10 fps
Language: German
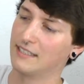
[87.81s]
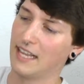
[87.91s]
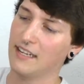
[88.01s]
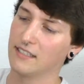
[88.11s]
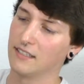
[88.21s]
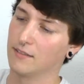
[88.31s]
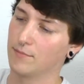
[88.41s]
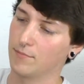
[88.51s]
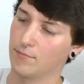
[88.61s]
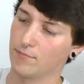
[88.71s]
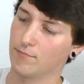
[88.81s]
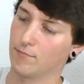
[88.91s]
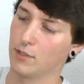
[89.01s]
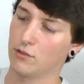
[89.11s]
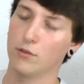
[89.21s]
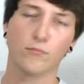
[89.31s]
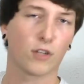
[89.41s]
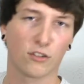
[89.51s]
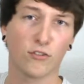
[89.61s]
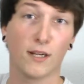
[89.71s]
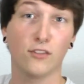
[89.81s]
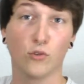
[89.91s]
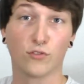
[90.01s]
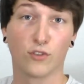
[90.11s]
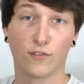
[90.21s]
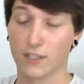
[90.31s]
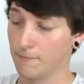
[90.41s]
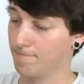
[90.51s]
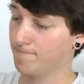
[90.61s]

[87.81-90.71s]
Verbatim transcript: Deckel mit einem ganz normalen Dosenöffner.